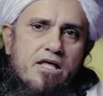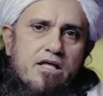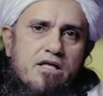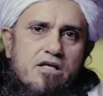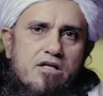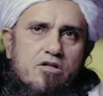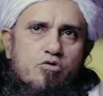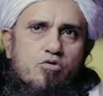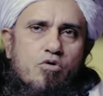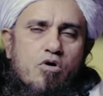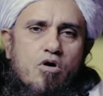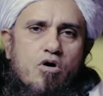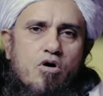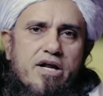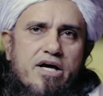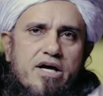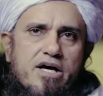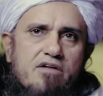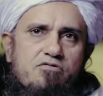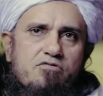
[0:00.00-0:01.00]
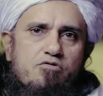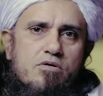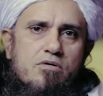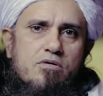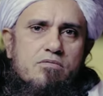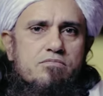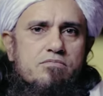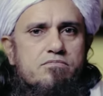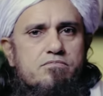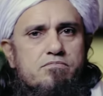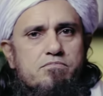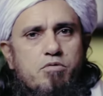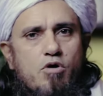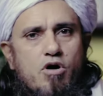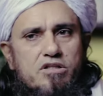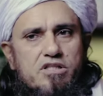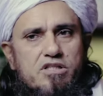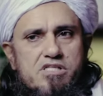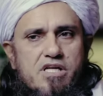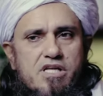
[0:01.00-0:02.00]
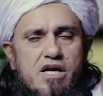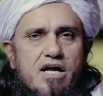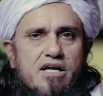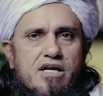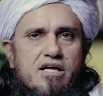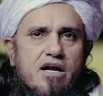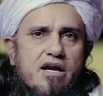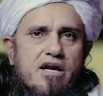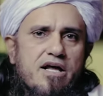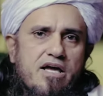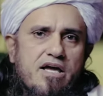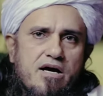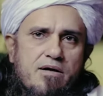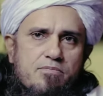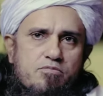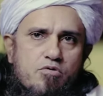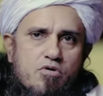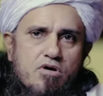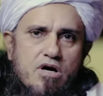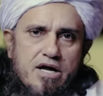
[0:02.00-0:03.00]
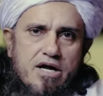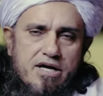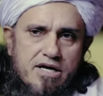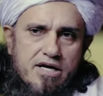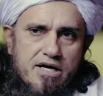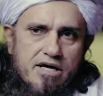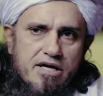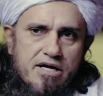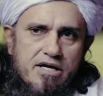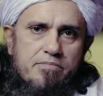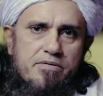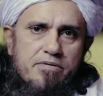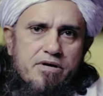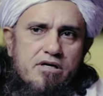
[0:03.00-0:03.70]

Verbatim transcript: तो और अगर वो बहुत इसरार कर रहा है आपको खाना खिलाने पर